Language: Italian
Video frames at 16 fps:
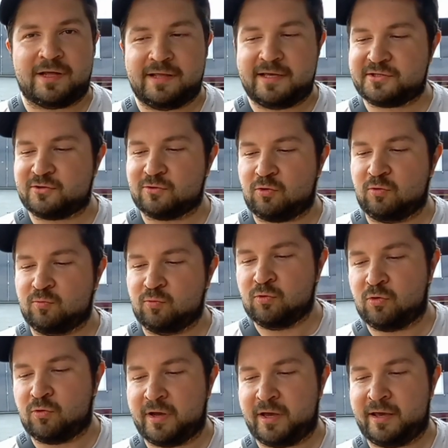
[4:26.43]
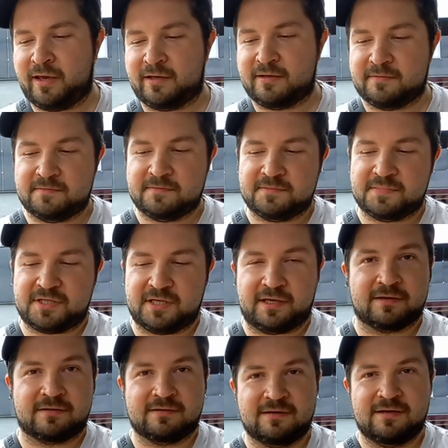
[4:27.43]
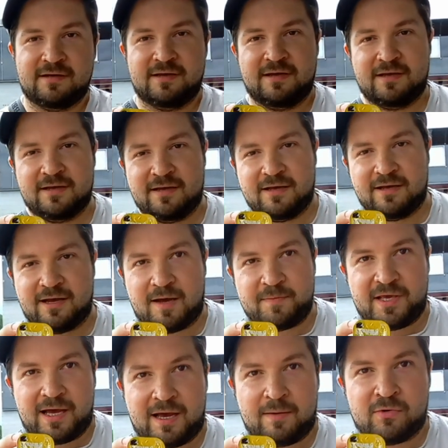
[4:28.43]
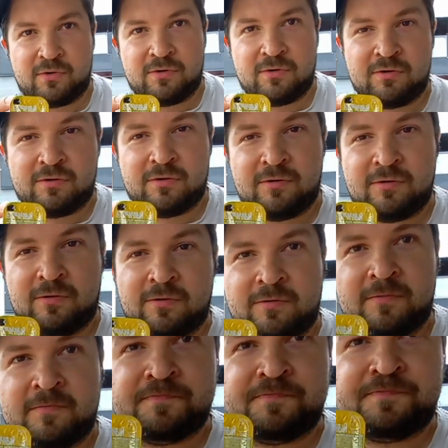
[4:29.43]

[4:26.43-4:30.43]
Adesso comunque sì, abbiamo